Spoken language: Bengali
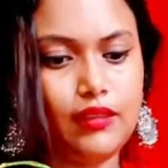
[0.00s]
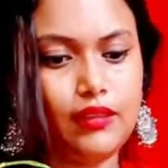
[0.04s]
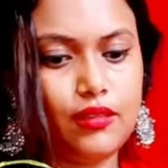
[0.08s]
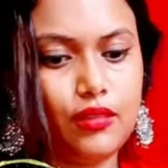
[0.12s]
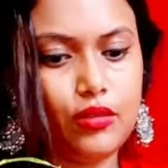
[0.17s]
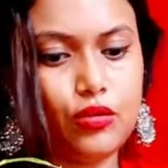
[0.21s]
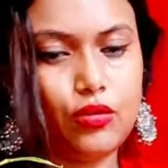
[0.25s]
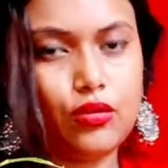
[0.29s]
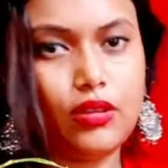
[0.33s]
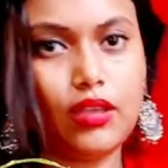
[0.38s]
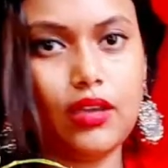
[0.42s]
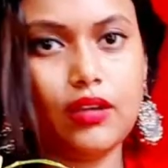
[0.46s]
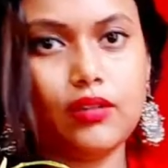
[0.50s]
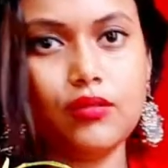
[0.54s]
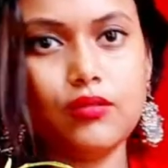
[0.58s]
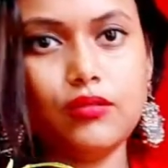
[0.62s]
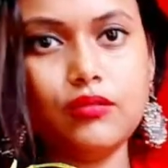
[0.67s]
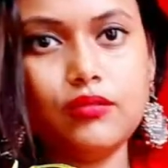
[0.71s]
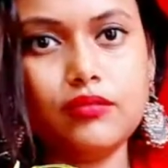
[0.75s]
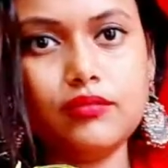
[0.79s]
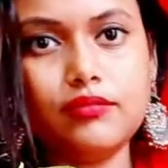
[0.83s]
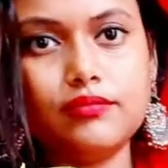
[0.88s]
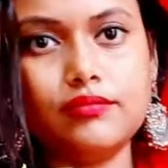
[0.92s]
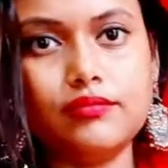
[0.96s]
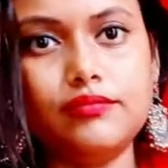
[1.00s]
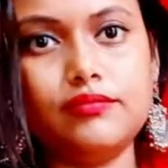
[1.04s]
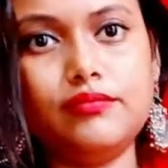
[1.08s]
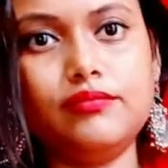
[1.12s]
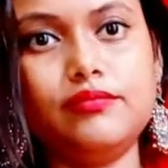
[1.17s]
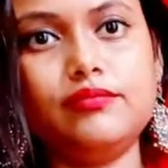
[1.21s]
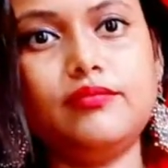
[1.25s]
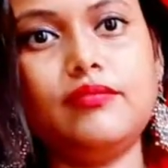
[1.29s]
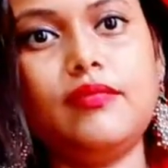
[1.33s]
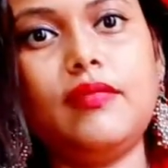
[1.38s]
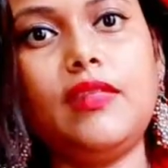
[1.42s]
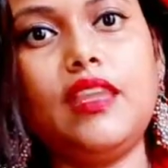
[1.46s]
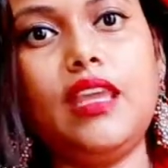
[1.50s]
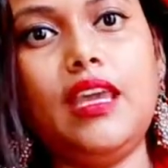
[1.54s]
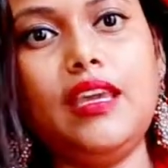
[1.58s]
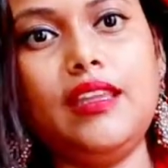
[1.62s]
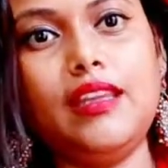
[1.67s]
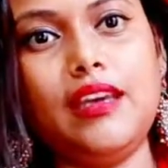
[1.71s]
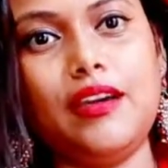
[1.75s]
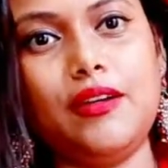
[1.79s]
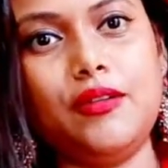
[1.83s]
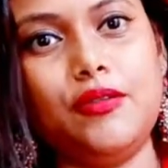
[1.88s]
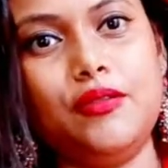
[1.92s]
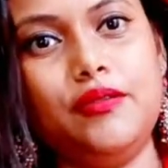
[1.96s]
তো দেখো এই
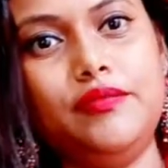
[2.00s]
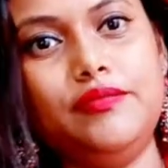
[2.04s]
দেখো